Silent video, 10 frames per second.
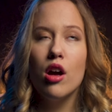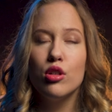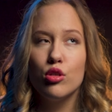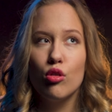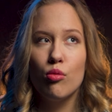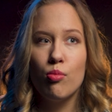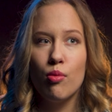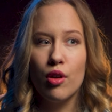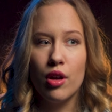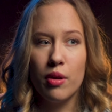
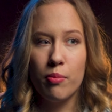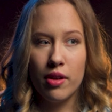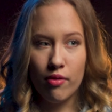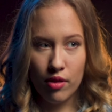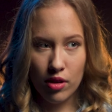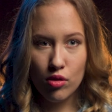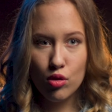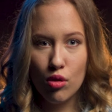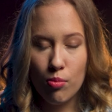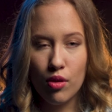чтобы привыкнуть,
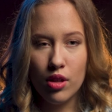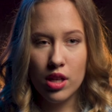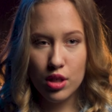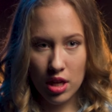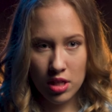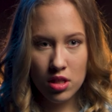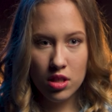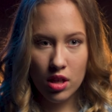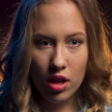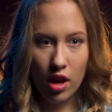чтобы начать
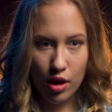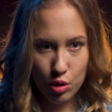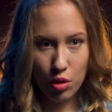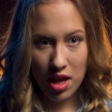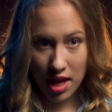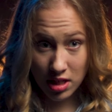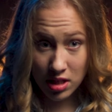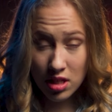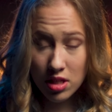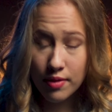хорошо
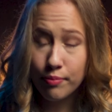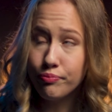ездить.